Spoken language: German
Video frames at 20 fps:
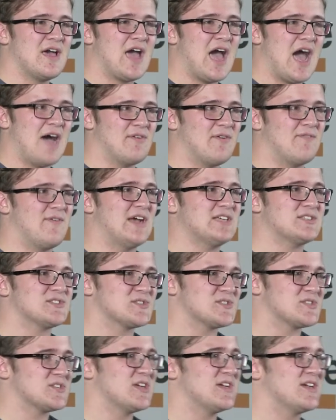Aber
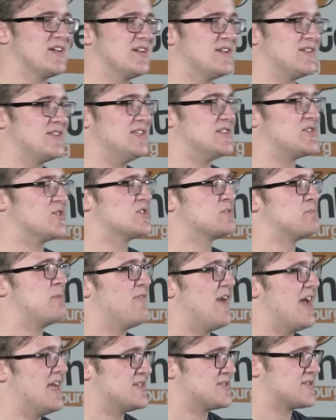was diese uns
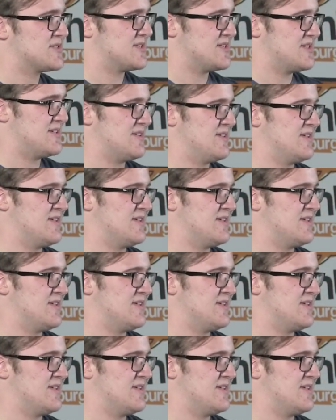beweist,